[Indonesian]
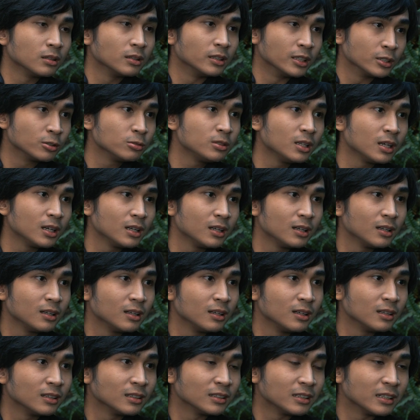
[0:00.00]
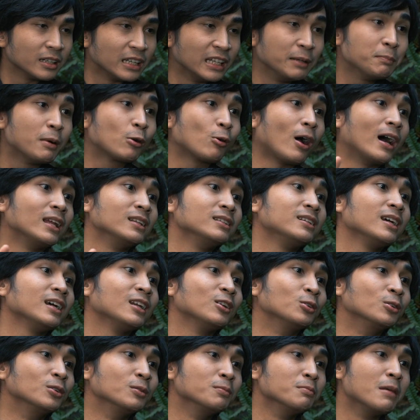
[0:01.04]
Ya sudah ini baru anjay
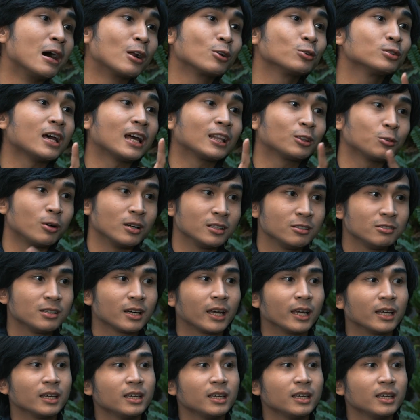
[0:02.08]
loh, baru satu aja udah kayak